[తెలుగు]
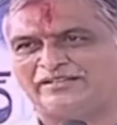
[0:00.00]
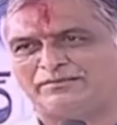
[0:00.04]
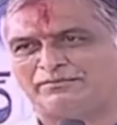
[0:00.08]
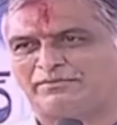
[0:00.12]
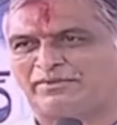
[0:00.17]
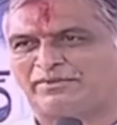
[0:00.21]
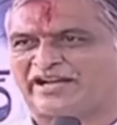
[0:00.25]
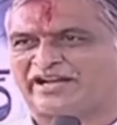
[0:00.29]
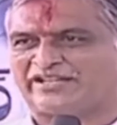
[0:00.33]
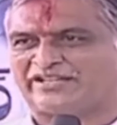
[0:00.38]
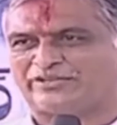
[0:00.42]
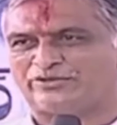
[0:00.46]

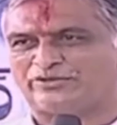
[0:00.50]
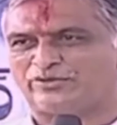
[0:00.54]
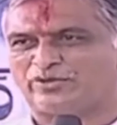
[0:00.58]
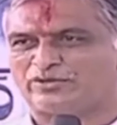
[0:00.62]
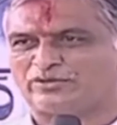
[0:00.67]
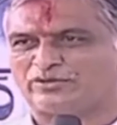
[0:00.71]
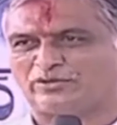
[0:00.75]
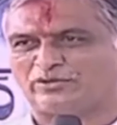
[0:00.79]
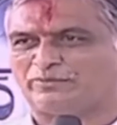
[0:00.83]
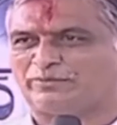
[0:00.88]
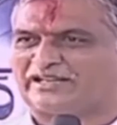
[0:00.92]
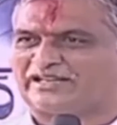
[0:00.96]
మా
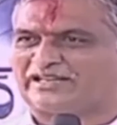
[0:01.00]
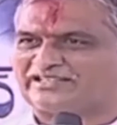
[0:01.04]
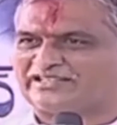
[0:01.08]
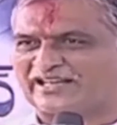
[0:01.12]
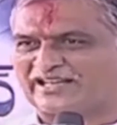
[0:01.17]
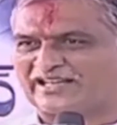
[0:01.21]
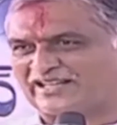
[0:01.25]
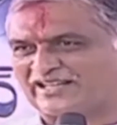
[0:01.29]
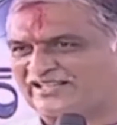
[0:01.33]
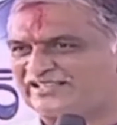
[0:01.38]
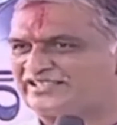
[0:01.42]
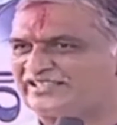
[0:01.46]
యువకులు
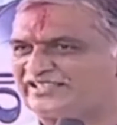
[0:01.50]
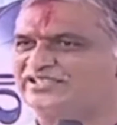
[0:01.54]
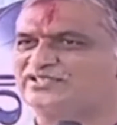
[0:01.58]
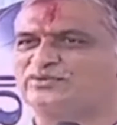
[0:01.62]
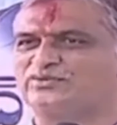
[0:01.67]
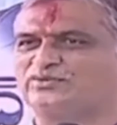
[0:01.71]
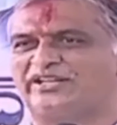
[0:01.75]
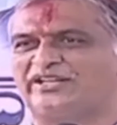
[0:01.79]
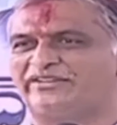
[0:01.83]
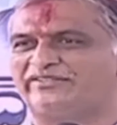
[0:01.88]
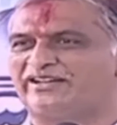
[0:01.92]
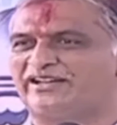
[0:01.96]
బలిదానాలు
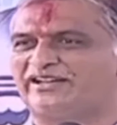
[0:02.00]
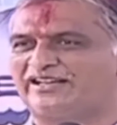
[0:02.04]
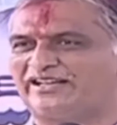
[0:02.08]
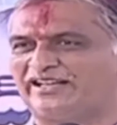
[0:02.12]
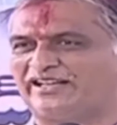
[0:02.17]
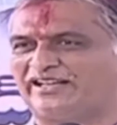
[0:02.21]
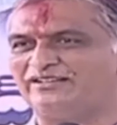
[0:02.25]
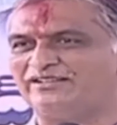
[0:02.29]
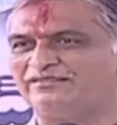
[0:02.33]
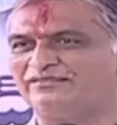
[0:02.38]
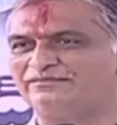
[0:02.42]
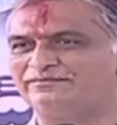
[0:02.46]
చేసుకునే వాళ్ళ
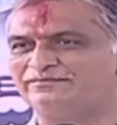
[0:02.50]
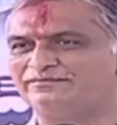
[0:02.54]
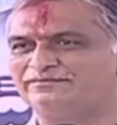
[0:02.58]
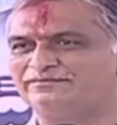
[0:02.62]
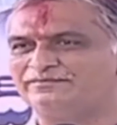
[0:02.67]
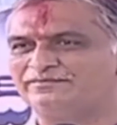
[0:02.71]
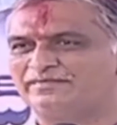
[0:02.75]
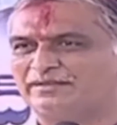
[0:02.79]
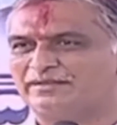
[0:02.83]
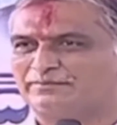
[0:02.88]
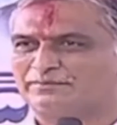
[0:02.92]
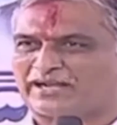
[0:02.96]

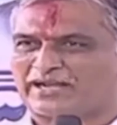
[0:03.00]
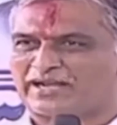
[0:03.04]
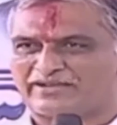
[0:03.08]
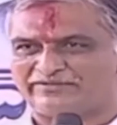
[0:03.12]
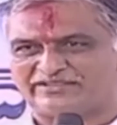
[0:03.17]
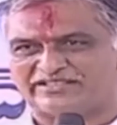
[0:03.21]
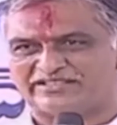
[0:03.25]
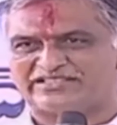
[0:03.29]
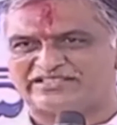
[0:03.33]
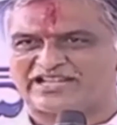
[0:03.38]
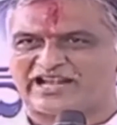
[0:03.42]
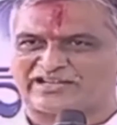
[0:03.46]
మా
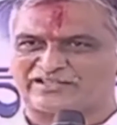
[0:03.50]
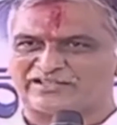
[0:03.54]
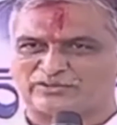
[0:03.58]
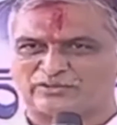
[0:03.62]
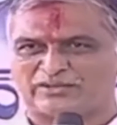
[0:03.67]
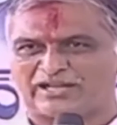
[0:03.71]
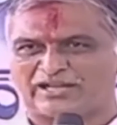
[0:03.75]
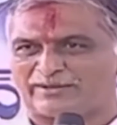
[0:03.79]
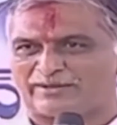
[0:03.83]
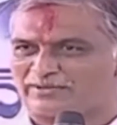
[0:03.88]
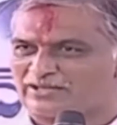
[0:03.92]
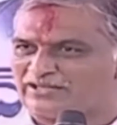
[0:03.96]
విద్యార్థులు
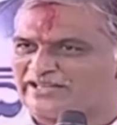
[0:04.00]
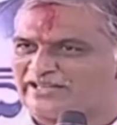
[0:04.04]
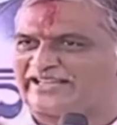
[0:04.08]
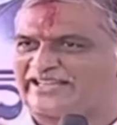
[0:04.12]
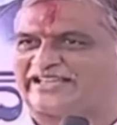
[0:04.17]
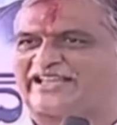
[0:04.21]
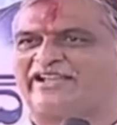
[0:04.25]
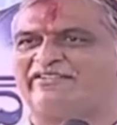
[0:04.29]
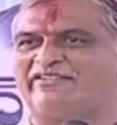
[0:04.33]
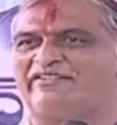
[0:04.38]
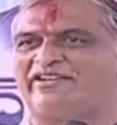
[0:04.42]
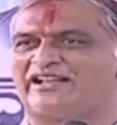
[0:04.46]
అమరులు
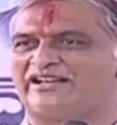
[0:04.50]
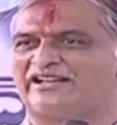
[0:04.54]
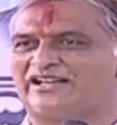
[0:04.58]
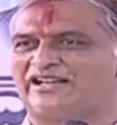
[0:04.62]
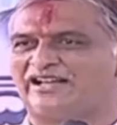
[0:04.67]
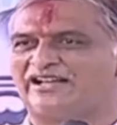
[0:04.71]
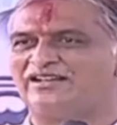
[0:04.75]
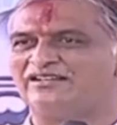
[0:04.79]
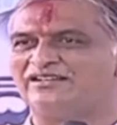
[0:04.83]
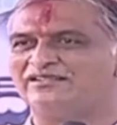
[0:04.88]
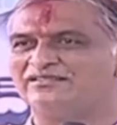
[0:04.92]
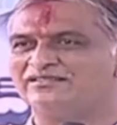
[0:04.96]
అయ్యేవాళ్ళ
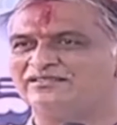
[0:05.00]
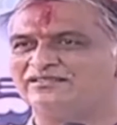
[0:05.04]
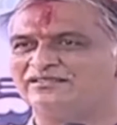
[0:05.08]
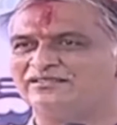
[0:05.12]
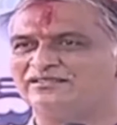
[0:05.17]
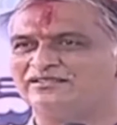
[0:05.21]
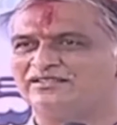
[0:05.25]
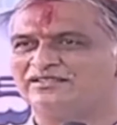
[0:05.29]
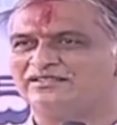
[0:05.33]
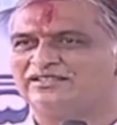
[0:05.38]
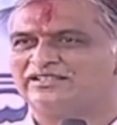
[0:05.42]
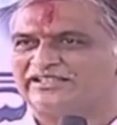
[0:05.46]

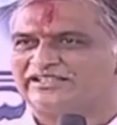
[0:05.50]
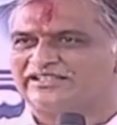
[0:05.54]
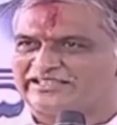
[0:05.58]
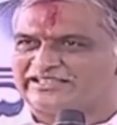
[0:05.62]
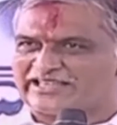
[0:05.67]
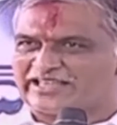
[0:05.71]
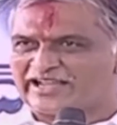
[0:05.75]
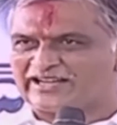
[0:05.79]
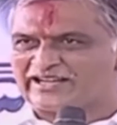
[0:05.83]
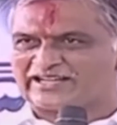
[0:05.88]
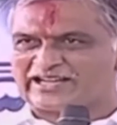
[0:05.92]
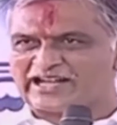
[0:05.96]

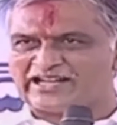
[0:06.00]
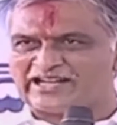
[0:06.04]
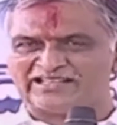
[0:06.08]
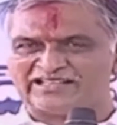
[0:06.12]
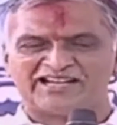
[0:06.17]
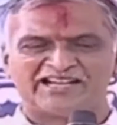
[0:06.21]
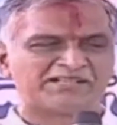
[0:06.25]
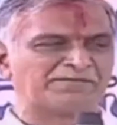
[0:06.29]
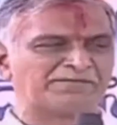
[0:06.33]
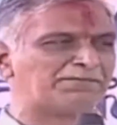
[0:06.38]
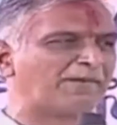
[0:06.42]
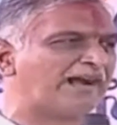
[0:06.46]
ఇదే
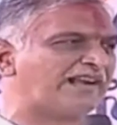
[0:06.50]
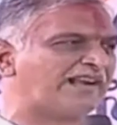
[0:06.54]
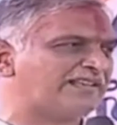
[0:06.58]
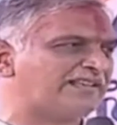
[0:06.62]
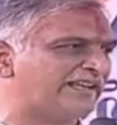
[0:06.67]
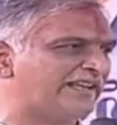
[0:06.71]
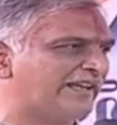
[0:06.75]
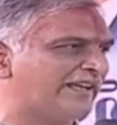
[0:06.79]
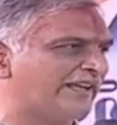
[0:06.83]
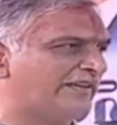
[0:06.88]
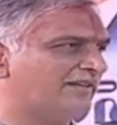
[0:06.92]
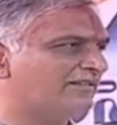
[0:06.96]
కాంగ్రెస్
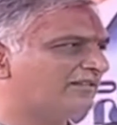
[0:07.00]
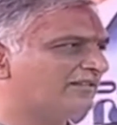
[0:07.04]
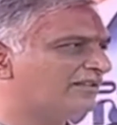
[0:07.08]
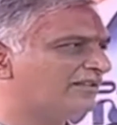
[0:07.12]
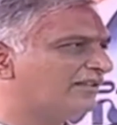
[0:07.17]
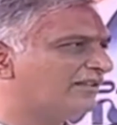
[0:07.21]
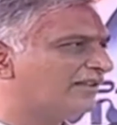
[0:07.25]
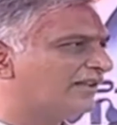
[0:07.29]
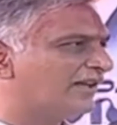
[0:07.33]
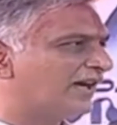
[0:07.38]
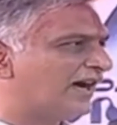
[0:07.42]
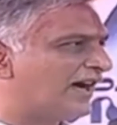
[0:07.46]
పార్టీ
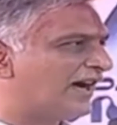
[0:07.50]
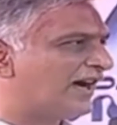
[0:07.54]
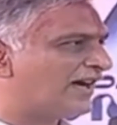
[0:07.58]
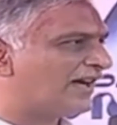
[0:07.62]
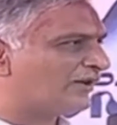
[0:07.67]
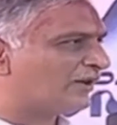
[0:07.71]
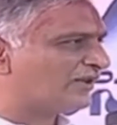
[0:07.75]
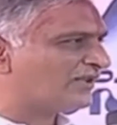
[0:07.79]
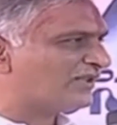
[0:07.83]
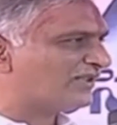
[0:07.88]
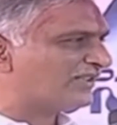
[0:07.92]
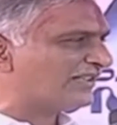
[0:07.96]
ఆ
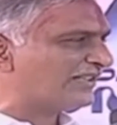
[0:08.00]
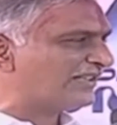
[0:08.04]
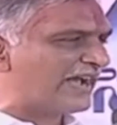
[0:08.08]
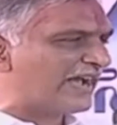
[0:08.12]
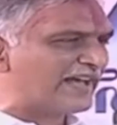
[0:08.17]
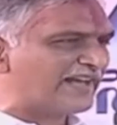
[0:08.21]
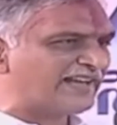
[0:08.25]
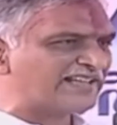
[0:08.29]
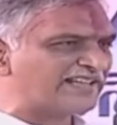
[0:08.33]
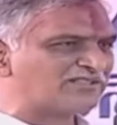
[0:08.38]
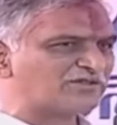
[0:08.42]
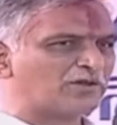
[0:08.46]
రోజు
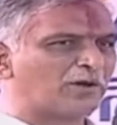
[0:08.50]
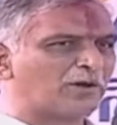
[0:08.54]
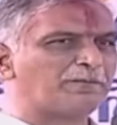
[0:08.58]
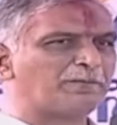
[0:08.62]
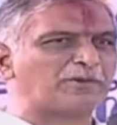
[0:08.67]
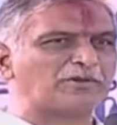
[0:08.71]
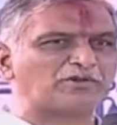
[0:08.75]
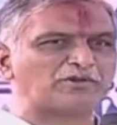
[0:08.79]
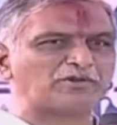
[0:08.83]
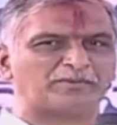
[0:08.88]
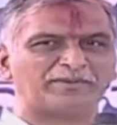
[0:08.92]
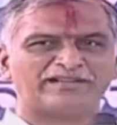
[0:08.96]
టీఆర్ఎస్తో
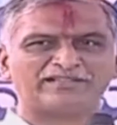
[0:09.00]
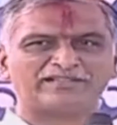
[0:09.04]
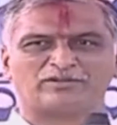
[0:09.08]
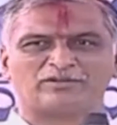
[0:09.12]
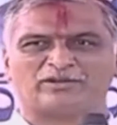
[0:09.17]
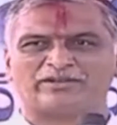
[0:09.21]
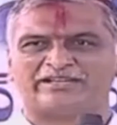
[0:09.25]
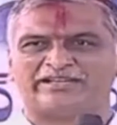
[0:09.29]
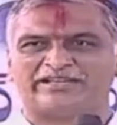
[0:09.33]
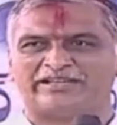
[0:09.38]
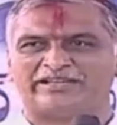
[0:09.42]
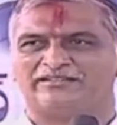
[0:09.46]
పొత్తు
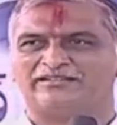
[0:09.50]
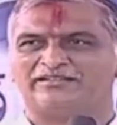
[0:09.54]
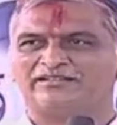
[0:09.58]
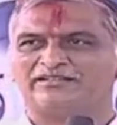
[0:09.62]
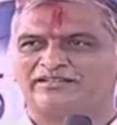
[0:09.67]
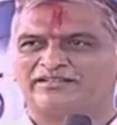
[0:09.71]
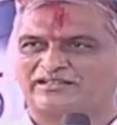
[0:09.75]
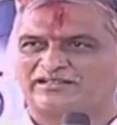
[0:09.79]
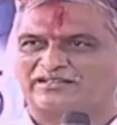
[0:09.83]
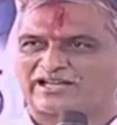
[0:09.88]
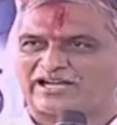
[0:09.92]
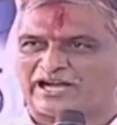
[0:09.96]
పెట్టుకొని
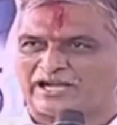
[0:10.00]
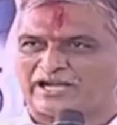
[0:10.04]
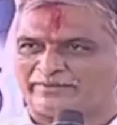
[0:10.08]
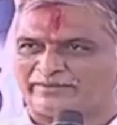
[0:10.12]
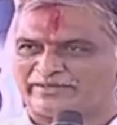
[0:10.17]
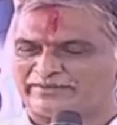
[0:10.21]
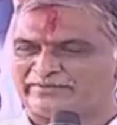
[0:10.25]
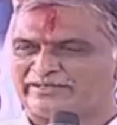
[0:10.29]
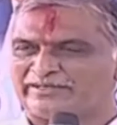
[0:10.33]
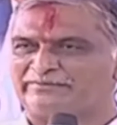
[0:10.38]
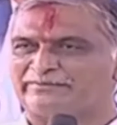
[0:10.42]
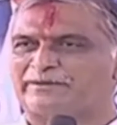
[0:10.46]

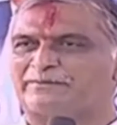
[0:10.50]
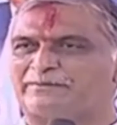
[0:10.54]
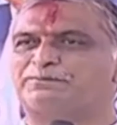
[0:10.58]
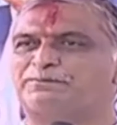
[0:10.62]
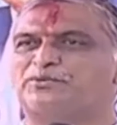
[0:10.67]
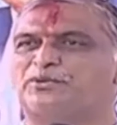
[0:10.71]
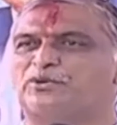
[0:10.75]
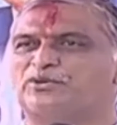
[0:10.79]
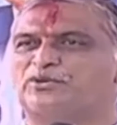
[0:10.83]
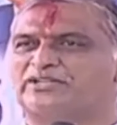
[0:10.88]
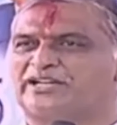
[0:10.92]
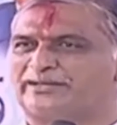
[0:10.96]
కామన్ మినిమం
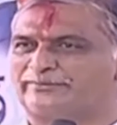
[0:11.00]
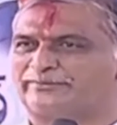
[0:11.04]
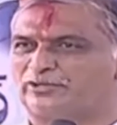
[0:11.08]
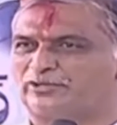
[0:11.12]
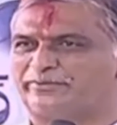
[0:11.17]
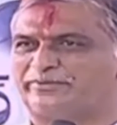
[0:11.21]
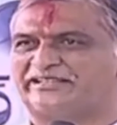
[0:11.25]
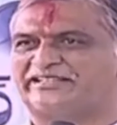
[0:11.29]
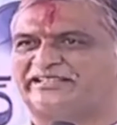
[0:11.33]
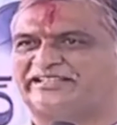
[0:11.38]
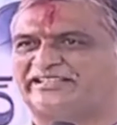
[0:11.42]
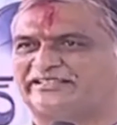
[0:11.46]
ప్రోగ్రాంలో
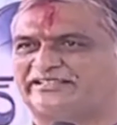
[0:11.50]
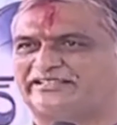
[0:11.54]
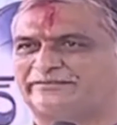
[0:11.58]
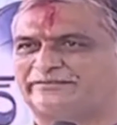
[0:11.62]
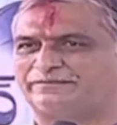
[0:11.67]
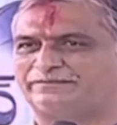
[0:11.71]
పెట్టింది